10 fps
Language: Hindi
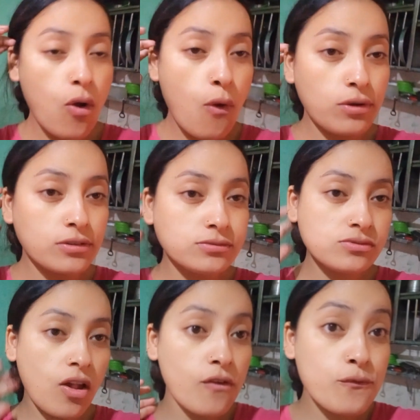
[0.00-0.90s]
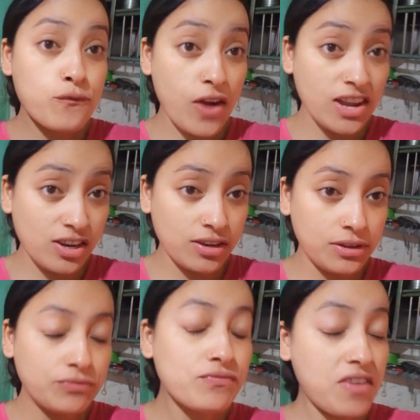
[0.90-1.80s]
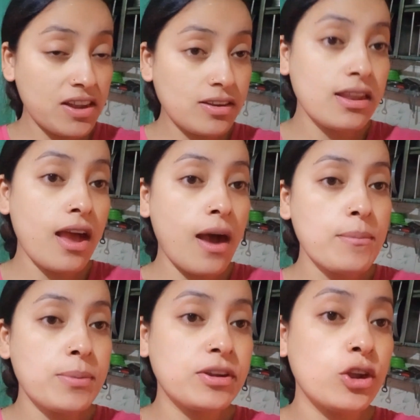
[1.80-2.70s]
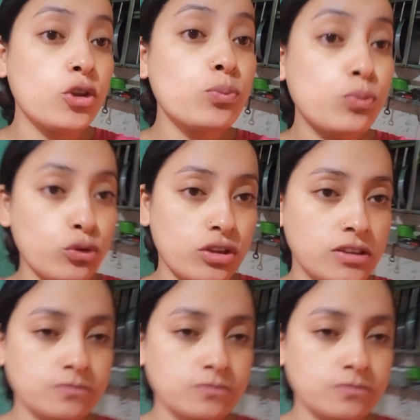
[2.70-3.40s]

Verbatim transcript: और फाइनली फाइनली अम्बा बना रही हूँ पूरी